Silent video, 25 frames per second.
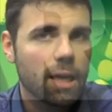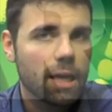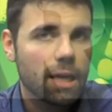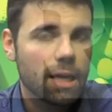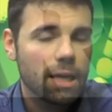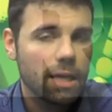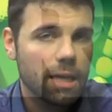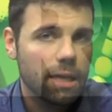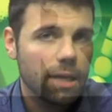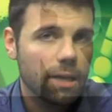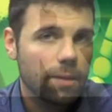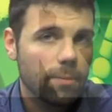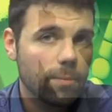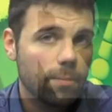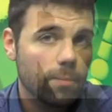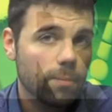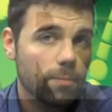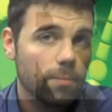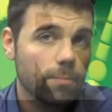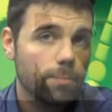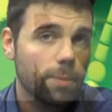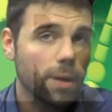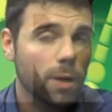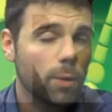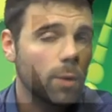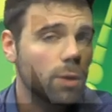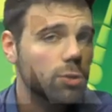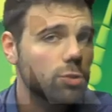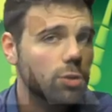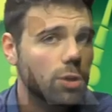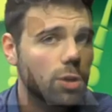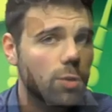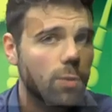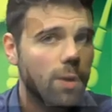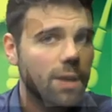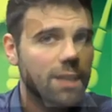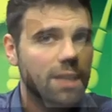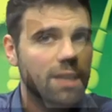Eh, per quanto
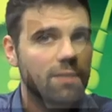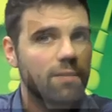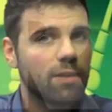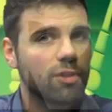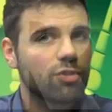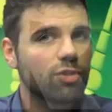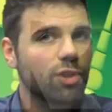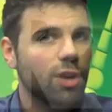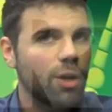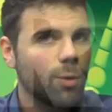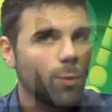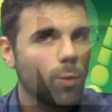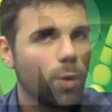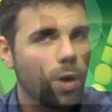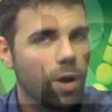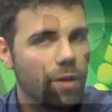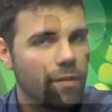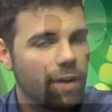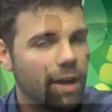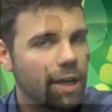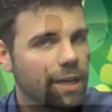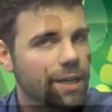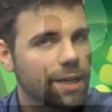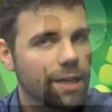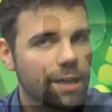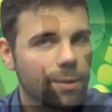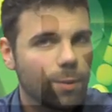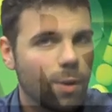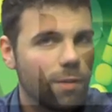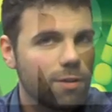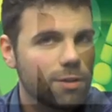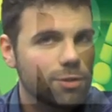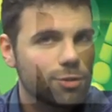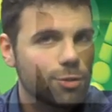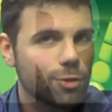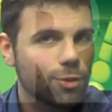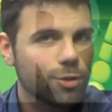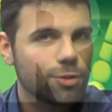riguarda invece le uova, anche le uova
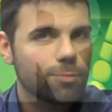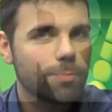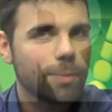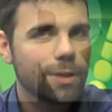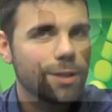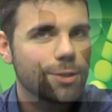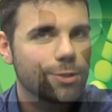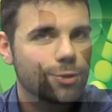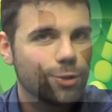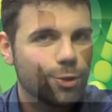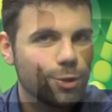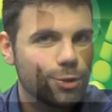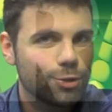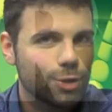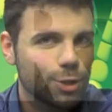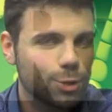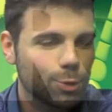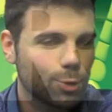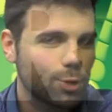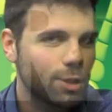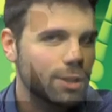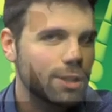sono spesso oggetto di